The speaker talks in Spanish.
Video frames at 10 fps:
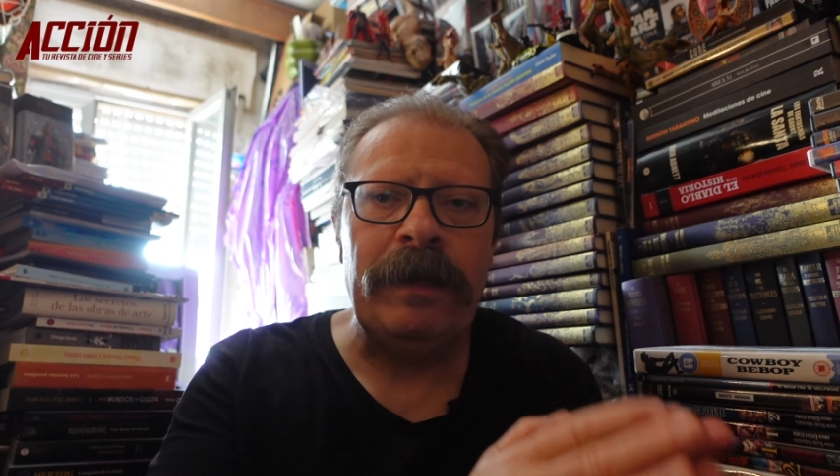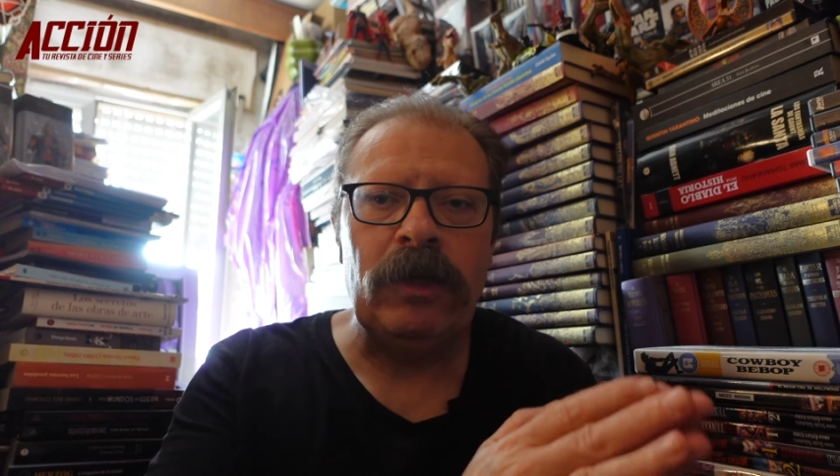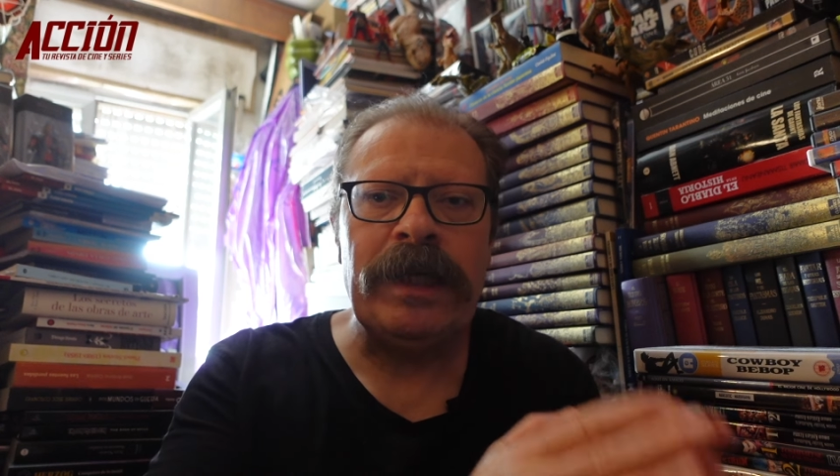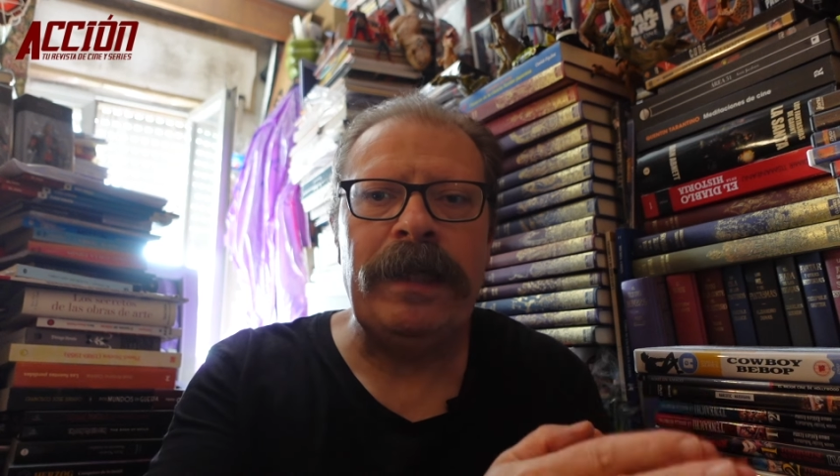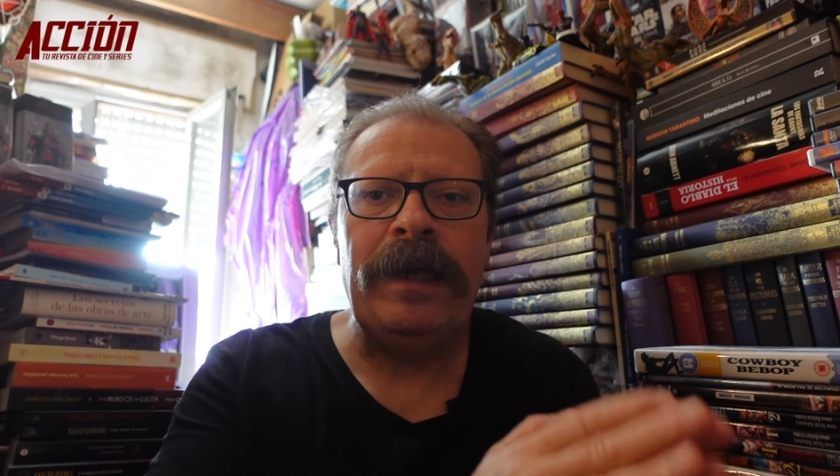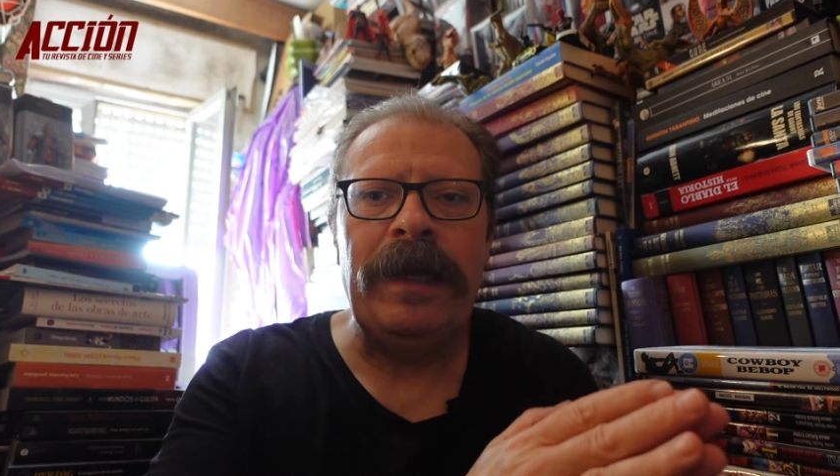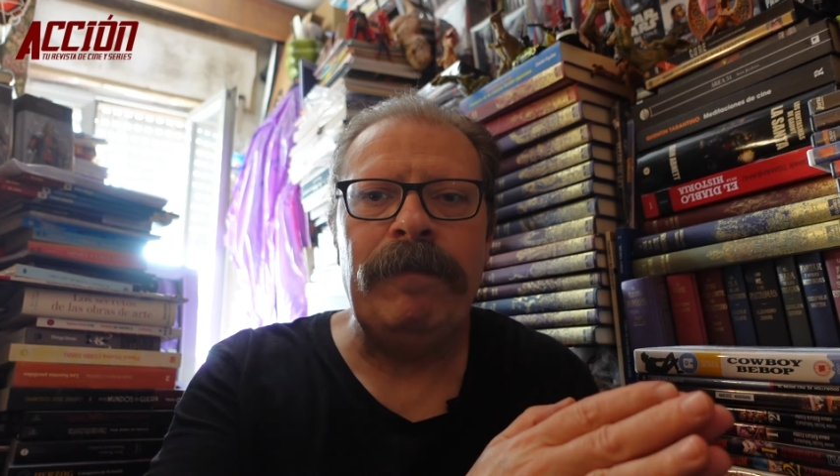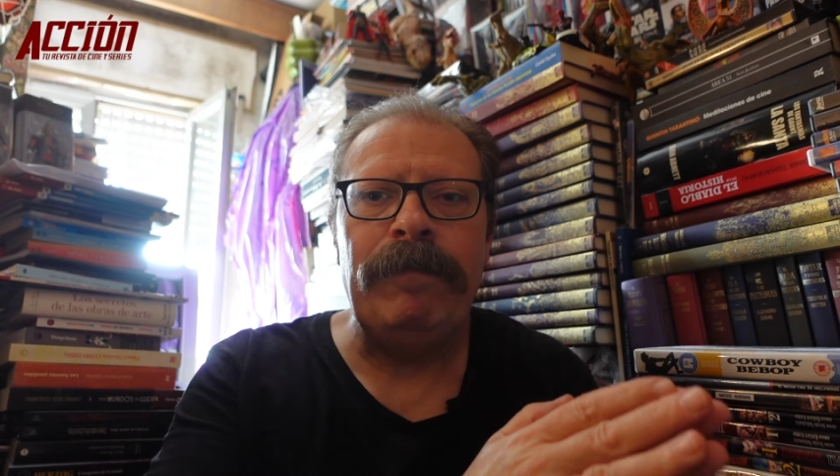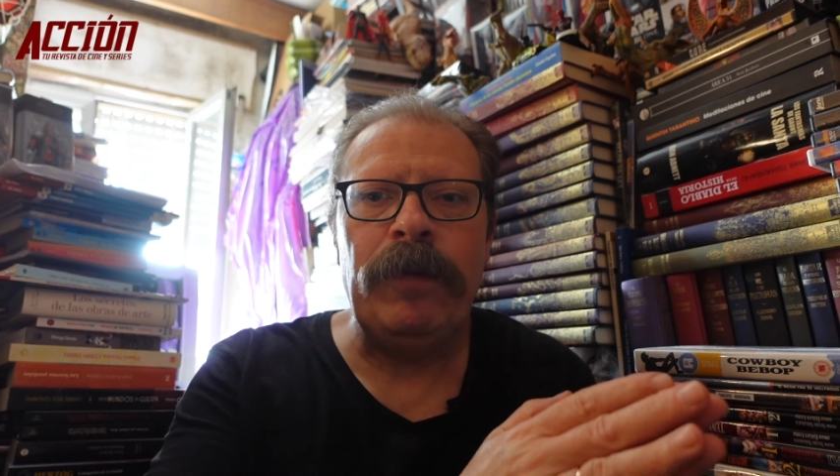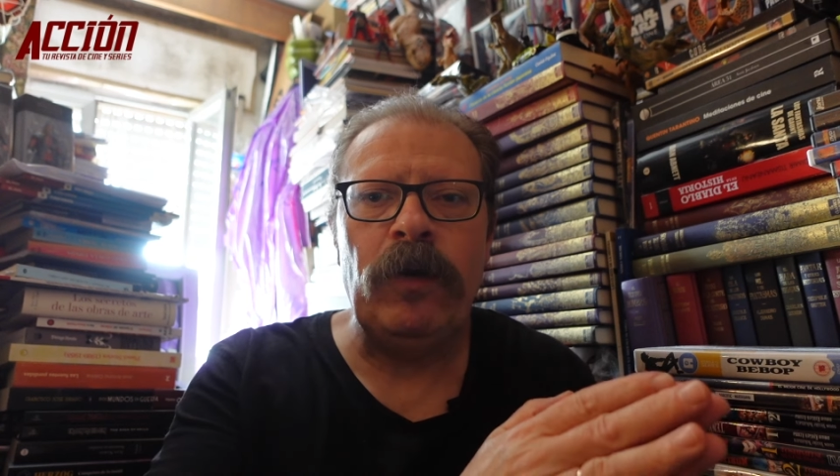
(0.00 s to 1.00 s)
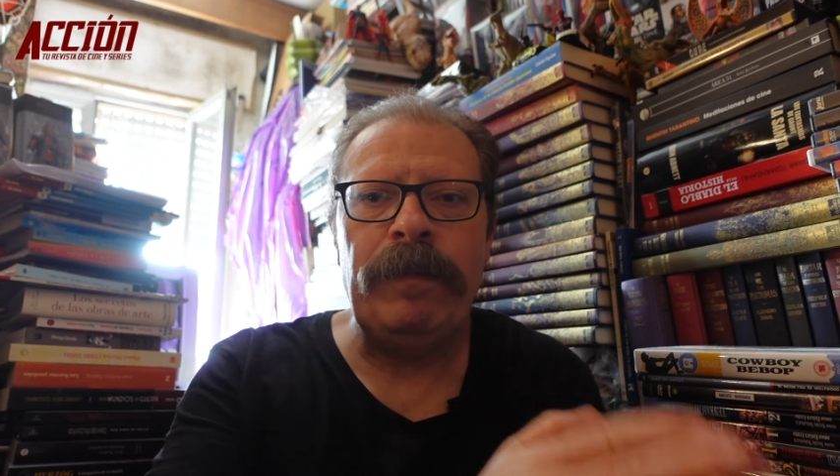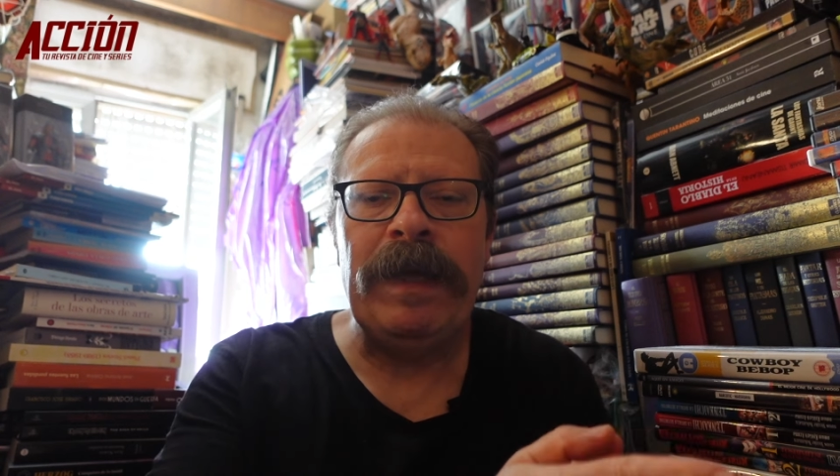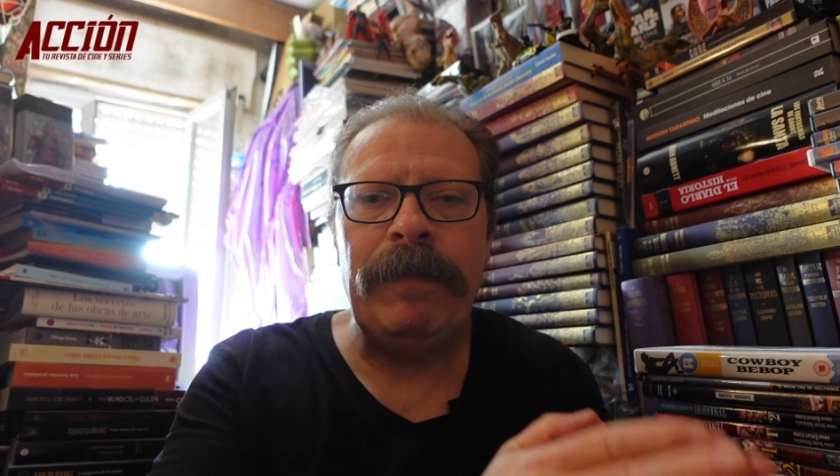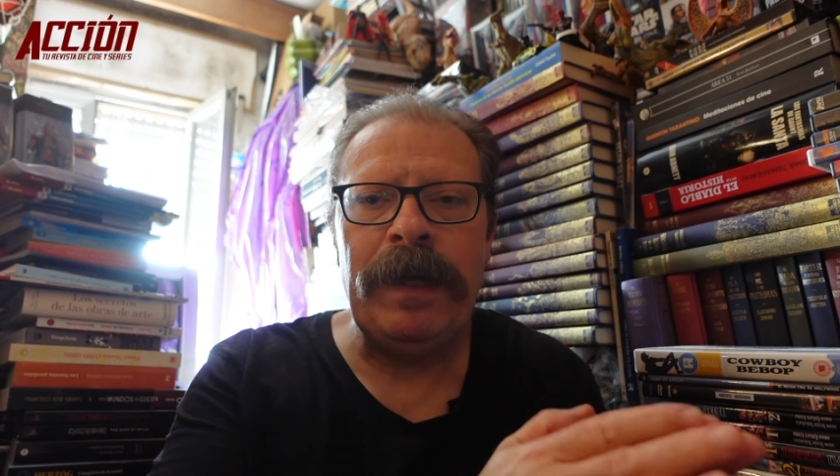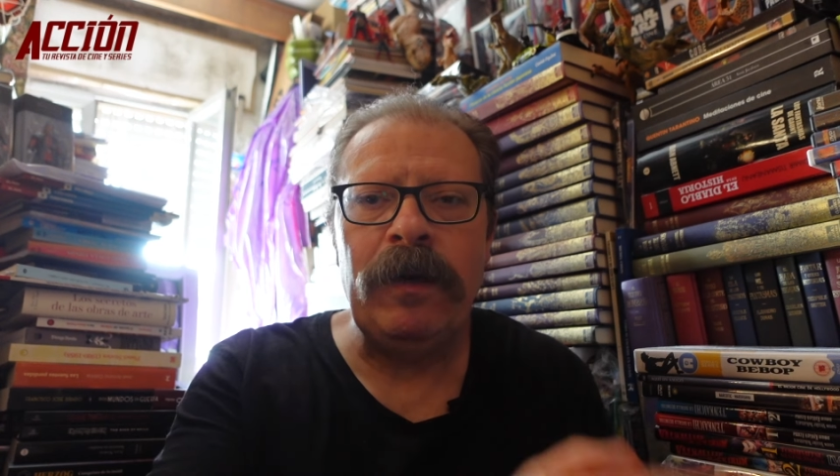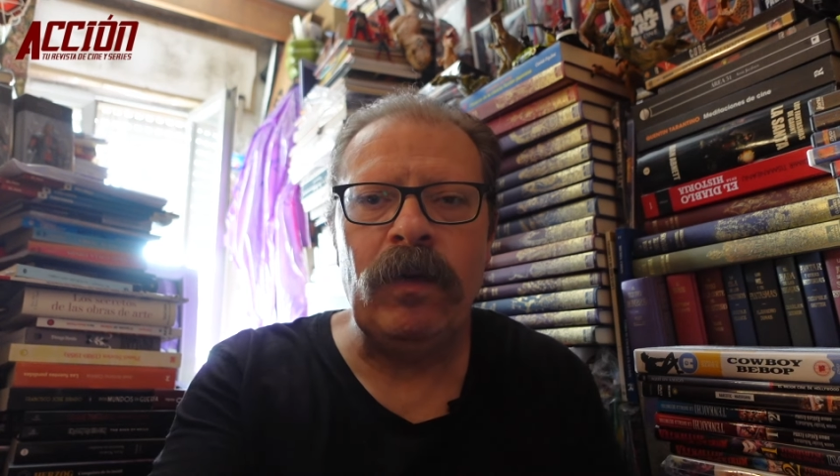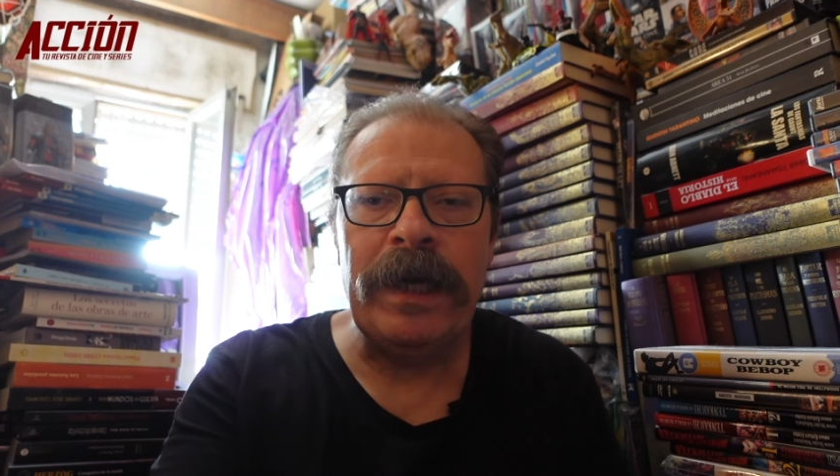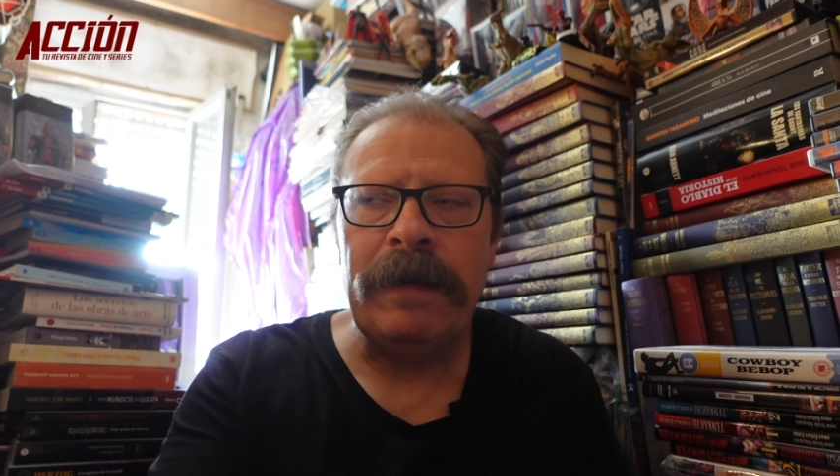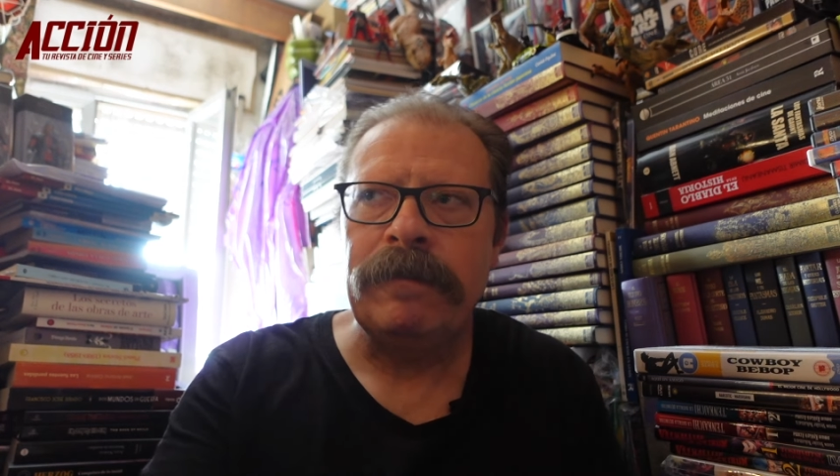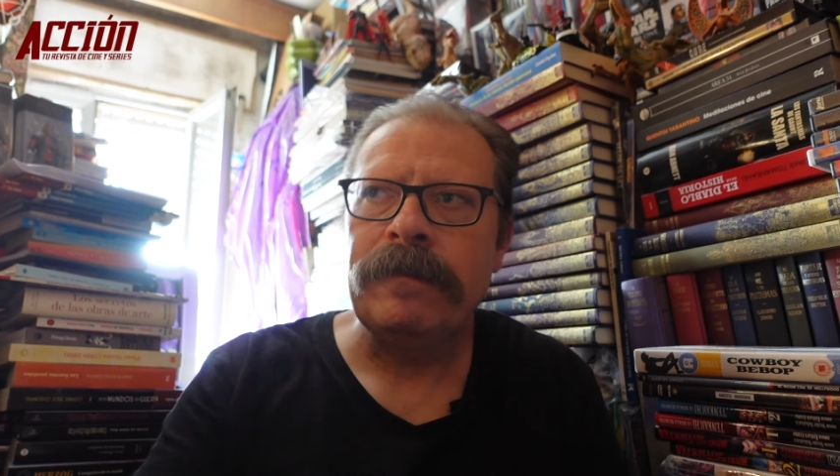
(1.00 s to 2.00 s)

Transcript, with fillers: los hace la propia película.